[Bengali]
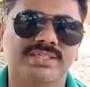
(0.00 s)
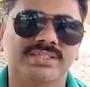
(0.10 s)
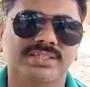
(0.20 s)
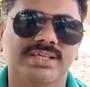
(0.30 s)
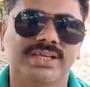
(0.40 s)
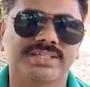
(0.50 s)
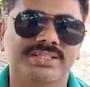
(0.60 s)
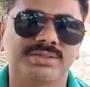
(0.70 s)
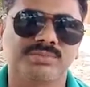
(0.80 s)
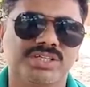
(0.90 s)
সে
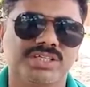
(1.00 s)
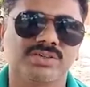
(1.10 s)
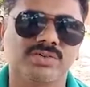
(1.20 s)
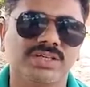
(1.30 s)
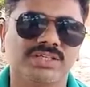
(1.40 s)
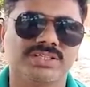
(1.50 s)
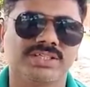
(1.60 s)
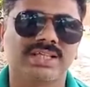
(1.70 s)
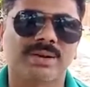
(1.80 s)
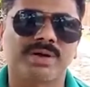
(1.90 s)
এসি মেশিনগুলির যে
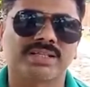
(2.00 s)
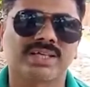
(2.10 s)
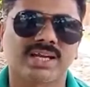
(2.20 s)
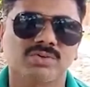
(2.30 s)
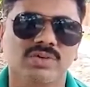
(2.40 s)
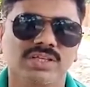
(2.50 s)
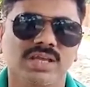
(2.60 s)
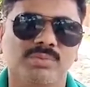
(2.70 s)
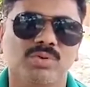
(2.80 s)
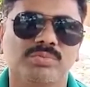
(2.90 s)
তামার তারগুলি
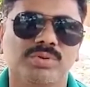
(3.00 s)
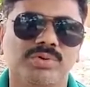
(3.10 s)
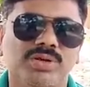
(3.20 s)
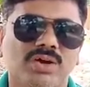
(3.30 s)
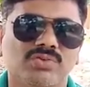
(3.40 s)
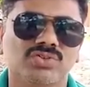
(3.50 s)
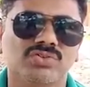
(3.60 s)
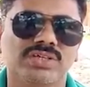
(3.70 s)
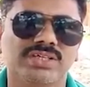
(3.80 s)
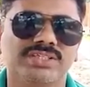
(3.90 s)
এবং বিভিন্ন
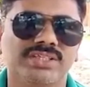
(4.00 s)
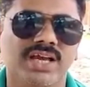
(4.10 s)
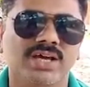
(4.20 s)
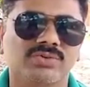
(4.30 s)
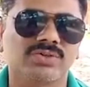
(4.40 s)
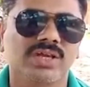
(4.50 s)
আনুষঙ্গিক যে আরও